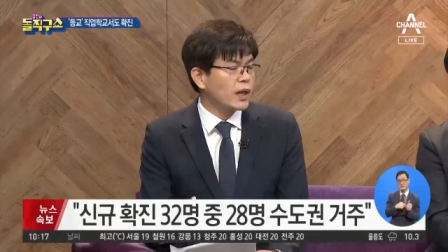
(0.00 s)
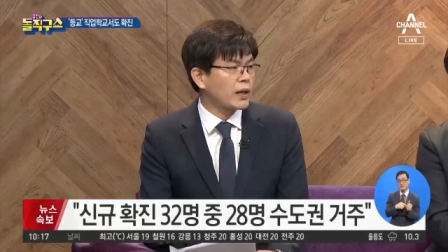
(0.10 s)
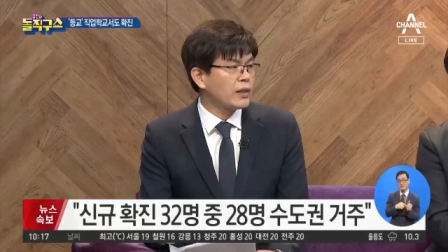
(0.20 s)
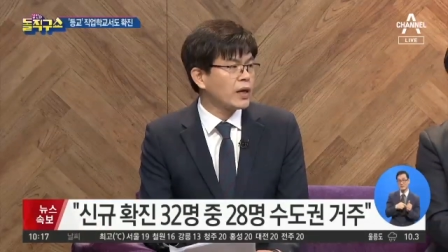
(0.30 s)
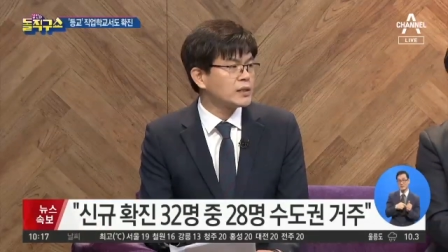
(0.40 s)

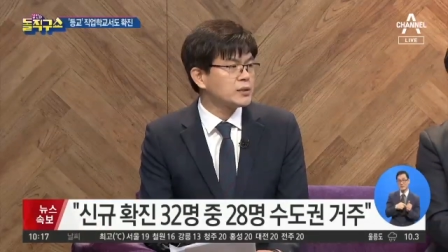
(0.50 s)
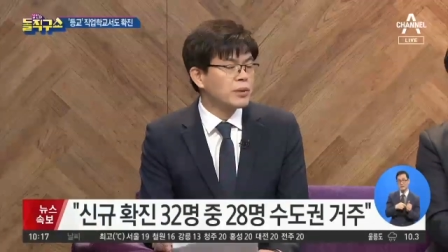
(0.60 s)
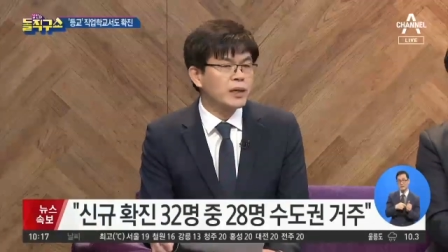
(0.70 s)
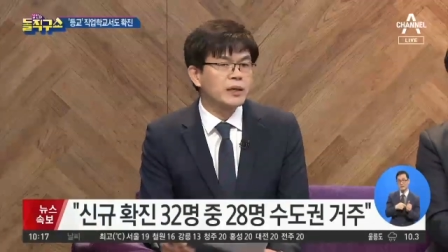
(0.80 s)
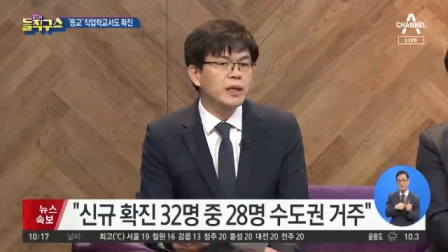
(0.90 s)
안
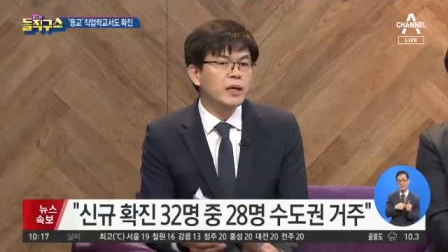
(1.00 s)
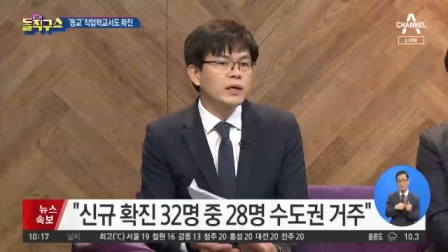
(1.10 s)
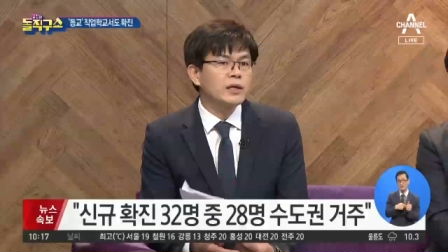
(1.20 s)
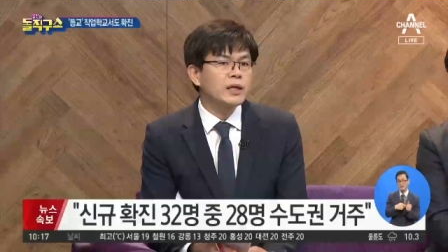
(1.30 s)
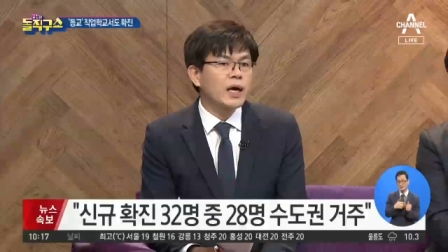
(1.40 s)
나왔지만
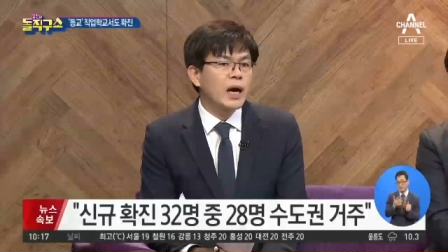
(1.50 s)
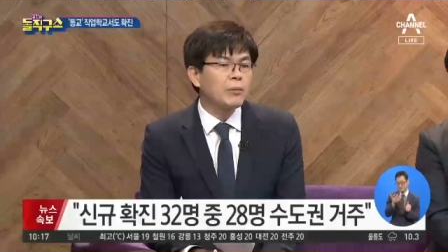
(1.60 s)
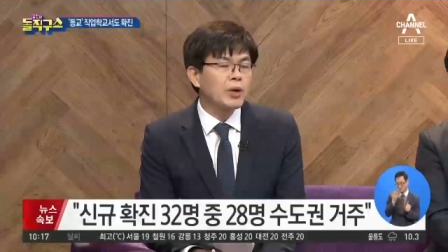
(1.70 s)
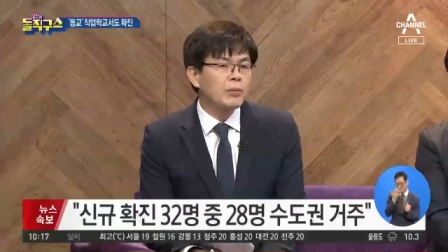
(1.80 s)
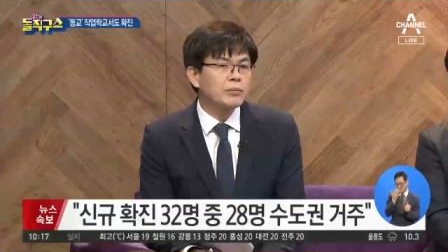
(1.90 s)
일단
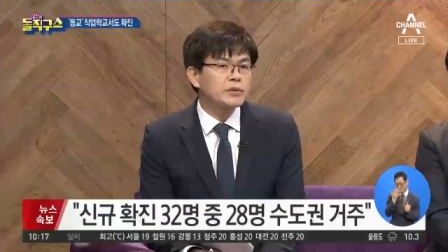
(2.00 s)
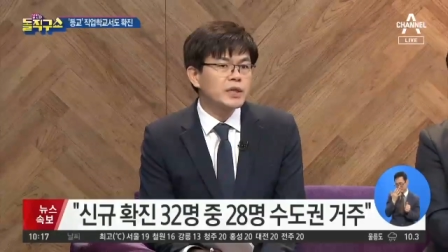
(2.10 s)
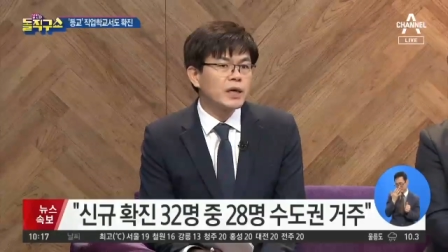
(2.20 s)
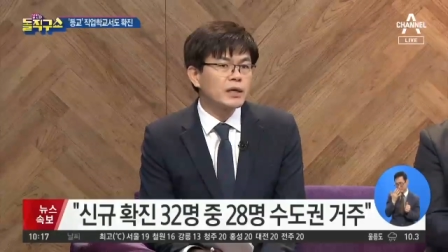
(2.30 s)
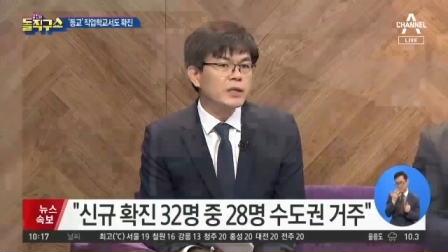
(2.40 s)

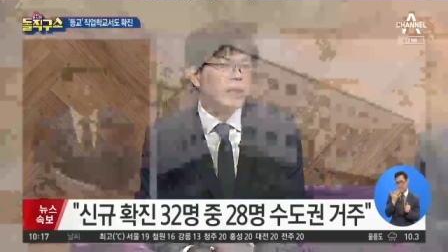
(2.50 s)
감염자이기